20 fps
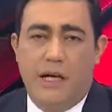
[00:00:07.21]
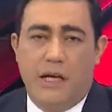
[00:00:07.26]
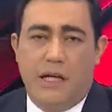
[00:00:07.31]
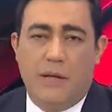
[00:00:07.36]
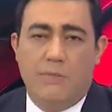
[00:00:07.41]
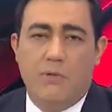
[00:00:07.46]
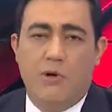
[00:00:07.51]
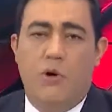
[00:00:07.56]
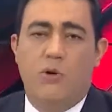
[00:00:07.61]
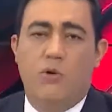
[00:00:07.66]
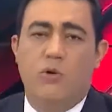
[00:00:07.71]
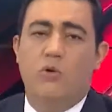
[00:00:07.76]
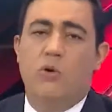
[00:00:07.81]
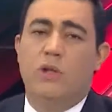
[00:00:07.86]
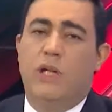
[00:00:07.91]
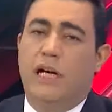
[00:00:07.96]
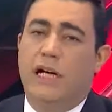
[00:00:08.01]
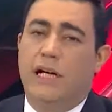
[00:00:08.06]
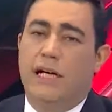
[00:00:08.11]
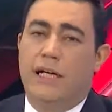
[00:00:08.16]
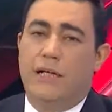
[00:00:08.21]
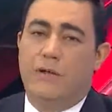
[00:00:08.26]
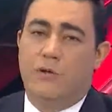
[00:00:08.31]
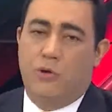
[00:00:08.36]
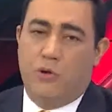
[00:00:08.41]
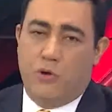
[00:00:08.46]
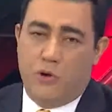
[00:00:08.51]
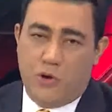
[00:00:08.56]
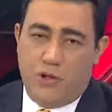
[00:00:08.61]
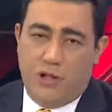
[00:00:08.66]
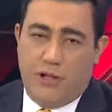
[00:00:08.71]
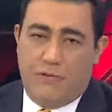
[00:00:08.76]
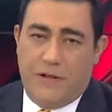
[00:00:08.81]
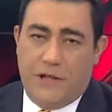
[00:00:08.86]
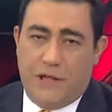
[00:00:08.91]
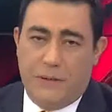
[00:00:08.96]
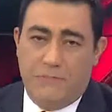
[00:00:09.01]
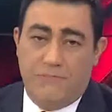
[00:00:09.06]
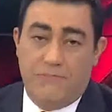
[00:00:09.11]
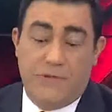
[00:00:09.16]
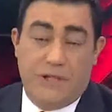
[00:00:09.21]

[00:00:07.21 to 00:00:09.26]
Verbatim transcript: Kim Jong-un'la görüştü efendim.